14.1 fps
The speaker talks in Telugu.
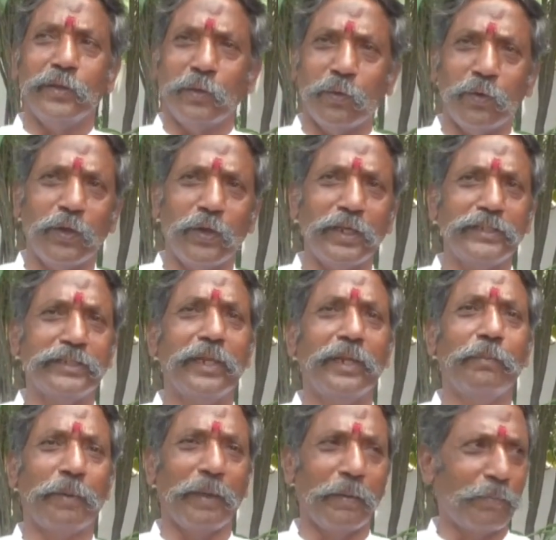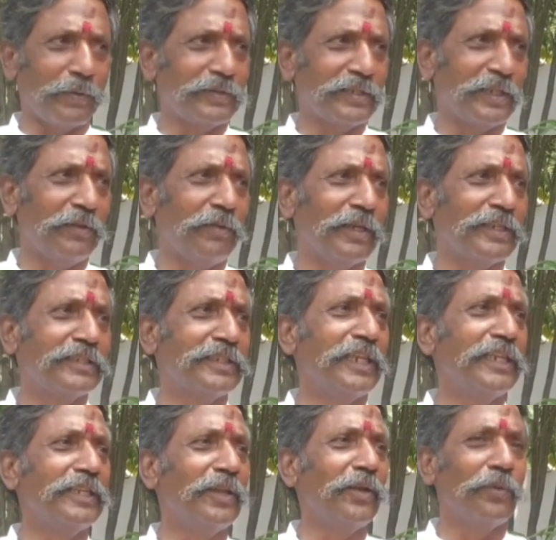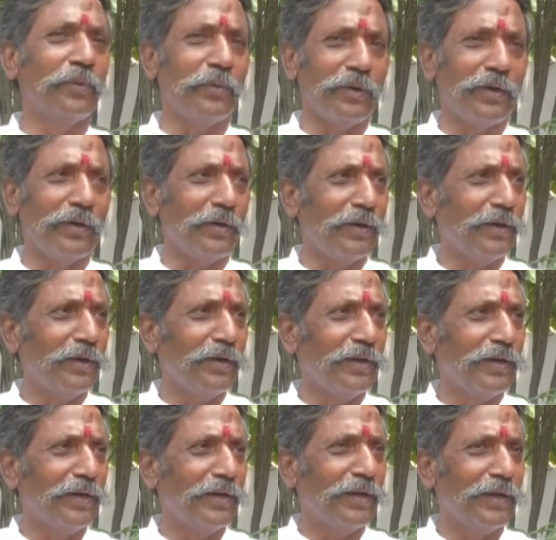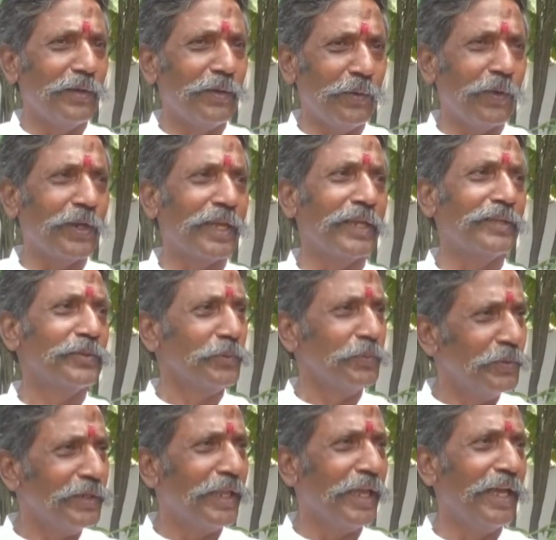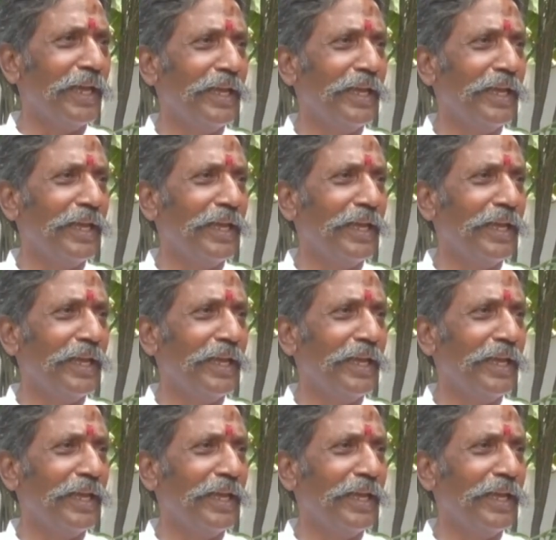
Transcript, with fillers: ఎవడో ఇచ్చిన పేపర్ చదివే స్టేజ్లో లోకేష్ ఉంటే